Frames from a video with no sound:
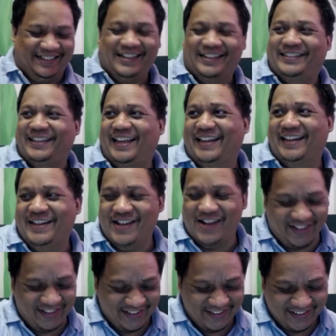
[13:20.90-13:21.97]
sir, ano?
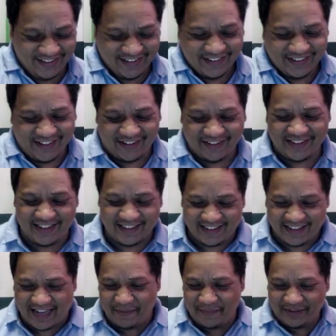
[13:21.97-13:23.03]
Ako na lang
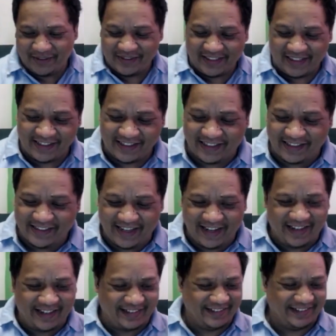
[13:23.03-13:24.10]
gagamit to. ang ganda
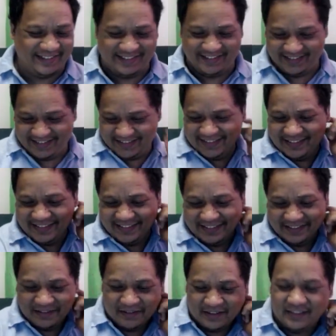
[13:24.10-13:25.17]
eh.
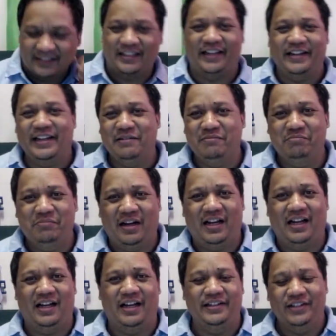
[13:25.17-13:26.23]
Sana yung mga
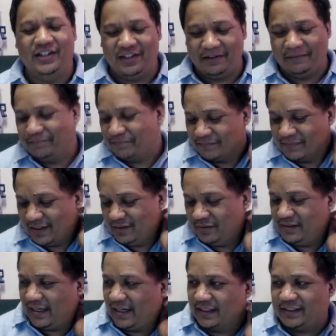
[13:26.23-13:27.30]
ano, yung
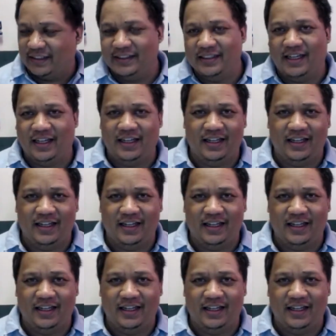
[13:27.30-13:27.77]
darating na